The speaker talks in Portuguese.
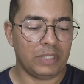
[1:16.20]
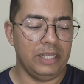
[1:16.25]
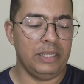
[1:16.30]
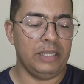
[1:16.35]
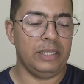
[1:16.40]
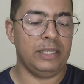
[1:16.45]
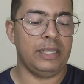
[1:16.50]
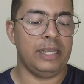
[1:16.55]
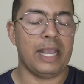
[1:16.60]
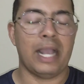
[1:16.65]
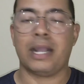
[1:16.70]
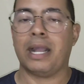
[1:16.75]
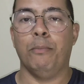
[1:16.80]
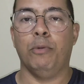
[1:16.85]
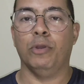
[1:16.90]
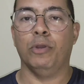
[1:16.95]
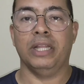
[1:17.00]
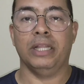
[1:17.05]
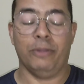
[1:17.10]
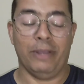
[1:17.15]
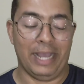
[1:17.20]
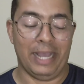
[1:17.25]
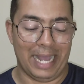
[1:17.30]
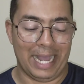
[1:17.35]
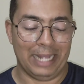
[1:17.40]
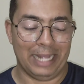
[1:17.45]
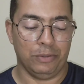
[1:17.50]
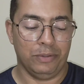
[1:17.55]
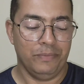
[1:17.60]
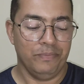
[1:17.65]
e acabou dando
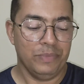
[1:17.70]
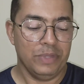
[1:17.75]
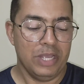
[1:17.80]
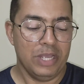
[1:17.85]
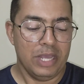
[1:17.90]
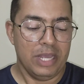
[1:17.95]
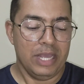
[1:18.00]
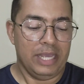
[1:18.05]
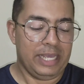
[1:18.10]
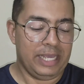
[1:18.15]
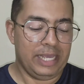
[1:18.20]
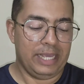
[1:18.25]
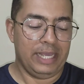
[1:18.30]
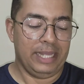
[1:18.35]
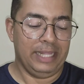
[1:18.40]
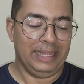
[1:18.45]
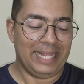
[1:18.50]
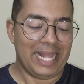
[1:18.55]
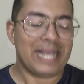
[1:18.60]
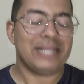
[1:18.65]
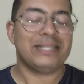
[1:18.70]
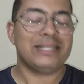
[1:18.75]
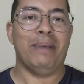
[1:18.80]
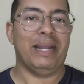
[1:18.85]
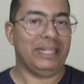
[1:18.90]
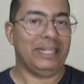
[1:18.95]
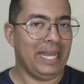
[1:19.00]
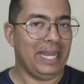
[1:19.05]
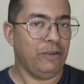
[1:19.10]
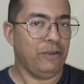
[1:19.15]
errado. E nessa
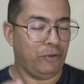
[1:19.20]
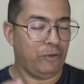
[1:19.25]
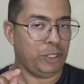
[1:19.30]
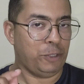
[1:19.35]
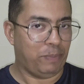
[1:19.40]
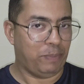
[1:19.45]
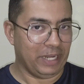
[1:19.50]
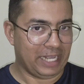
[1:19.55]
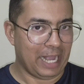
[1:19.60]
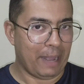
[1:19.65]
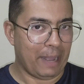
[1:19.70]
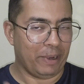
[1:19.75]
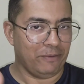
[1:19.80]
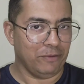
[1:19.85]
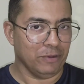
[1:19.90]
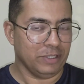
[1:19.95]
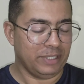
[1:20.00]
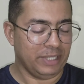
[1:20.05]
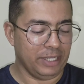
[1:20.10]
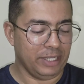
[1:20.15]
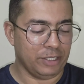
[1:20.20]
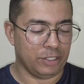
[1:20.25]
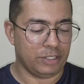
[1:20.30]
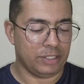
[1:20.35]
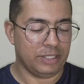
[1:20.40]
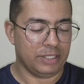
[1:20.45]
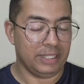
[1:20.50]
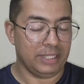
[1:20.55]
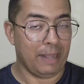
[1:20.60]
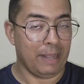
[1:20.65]
matéria eu vou explicar para
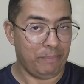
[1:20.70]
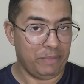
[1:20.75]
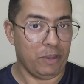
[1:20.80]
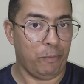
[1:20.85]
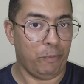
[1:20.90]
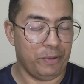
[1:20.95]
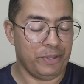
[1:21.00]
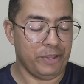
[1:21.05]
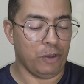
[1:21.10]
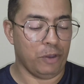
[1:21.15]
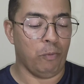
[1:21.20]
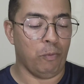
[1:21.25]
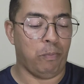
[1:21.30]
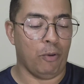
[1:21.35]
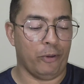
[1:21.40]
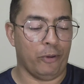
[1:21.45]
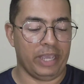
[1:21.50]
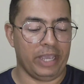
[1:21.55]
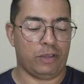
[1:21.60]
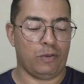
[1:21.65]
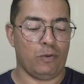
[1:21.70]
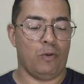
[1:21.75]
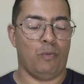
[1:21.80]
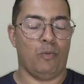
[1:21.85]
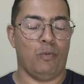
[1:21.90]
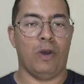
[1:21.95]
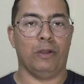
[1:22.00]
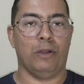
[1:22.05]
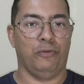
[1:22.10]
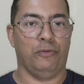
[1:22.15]
vocês, na minha opinião, por que, que o
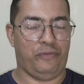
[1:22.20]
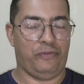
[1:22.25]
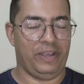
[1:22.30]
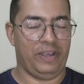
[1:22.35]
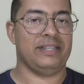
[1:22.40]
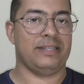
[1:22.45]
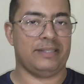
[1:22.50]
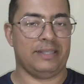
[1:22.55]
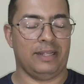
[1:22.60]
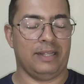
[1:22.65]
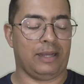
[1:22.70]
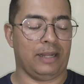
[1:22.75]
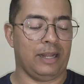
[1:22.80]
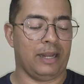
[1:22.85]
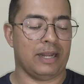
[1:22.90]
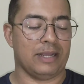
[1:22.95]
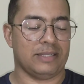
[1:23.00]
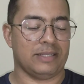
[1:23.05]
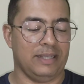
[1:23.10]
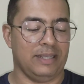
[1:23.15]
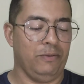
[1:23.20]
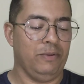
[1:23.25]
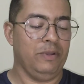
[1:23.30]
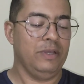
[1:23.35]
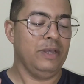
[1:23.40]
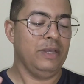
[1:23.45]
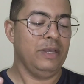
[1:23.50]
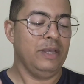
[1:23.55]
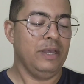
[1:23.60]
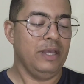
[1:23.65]
Romualdo fez essa declaração
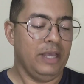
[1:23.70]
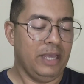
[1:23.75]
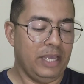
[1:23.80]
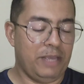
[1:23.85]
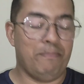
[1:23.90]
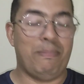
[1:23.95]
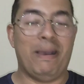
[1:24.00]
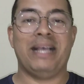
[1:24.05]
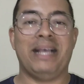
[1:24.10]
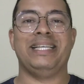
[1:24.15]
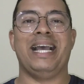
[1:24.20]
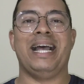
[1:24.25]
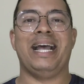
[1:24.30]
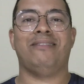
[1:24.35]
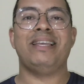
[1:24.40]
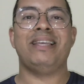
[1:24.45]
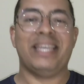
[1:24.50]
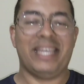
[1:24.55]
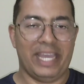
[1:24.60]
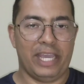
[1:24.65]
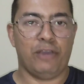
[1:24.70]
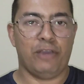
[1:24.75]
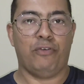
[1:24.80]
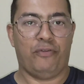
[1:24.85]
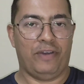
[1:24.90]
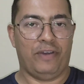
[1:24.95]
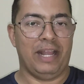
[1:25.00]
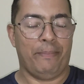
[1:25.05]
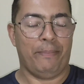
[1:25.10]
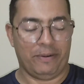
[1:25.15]
e baseado em que eu vou
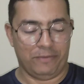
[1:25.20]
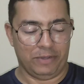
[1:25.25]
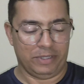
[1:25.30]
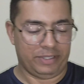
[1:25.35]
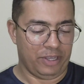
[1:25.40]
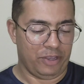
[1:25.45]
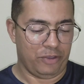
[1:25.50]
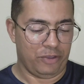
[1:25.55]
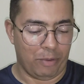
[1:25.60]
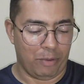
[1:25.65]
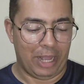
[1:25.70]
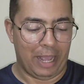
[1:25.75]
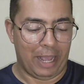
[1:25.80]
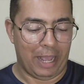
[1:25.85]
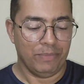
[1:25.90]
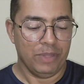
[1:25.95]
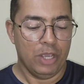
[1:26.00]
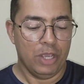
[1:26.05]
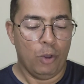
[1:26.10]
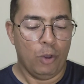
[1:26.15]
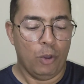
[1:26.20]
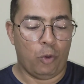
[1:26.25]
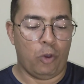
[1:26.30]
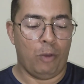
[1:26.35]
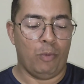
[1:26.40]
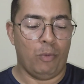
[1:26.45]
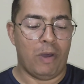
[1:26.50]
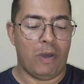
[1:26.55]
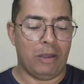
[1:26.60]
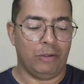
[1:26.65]
falar para vocês. Vamos lá. O
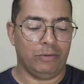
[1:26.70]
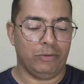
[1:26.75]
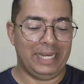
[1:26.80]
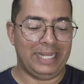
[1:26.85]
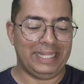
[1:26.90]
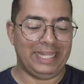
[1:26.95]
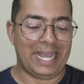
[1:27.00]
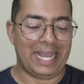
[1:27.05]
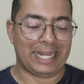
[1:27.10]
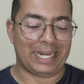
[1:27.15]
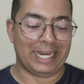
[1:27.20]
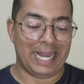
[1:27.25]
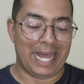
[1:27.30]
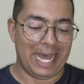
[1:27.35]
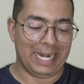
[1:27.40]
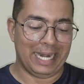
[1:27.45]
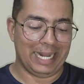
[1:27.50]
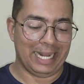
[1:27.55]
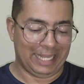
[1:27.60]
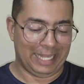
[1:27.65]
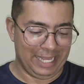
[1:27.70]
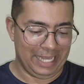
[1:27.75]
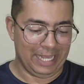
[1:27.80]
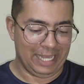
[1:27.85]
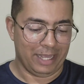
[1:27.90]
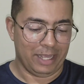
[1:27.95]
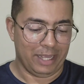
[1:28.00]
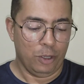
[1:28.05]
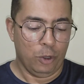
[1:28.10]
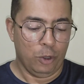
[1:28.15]
Romualdo ele declara
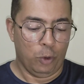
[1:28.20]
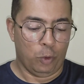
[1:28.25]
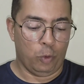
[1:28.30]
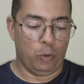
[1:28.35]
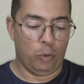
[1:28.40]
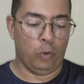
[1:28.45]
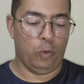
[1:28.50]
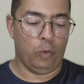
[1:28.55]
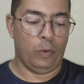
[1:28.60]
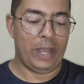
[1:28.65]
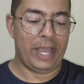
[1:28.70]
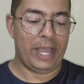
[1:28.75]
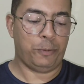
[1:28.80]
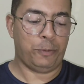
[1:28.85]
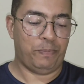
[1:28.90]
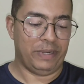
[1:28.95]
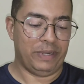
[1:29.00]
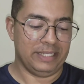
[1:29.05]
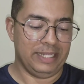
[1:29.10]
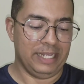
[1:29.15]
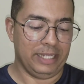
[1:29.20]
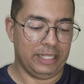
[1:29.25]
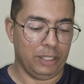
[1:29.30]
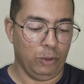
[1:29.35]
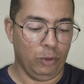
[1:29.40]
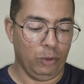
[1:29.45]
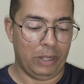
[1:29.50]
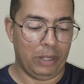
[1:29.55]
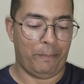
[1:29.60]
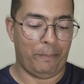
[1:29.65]
que o ex-presidente
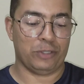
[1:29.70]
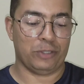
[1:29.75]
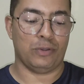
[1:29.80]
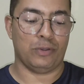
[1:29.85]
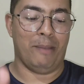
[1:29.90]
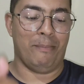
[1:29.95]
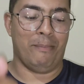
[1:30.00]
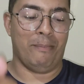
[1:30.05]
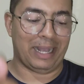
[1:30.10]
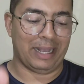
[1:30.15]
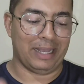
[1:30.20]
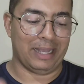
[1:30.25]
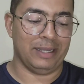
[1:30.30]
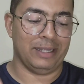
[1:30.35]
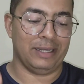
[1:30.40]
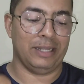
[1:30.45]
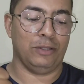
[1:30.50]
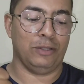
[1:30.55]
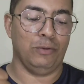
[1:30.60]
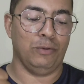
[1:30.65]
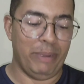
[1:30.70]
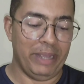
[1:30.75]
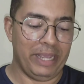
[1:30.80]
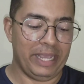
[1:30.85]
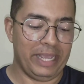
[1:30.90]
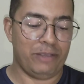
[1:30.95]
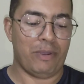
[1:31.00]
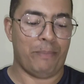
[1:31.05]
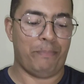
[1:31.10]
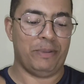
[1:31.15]
Lula é uma pessoa bacana, do
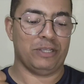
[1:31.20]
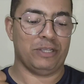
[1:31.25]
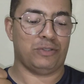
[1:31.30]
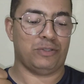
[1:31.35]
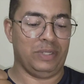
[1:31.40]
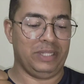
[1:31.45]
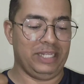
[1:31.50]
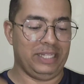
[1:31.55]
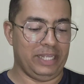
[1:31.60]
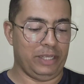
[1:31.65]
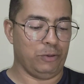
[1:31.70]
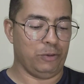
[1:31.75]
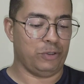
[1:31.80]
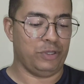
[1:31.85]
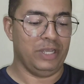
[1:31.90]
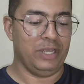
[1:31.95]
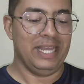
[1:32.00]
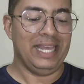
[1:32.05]
bem, uma pessoa de Deus.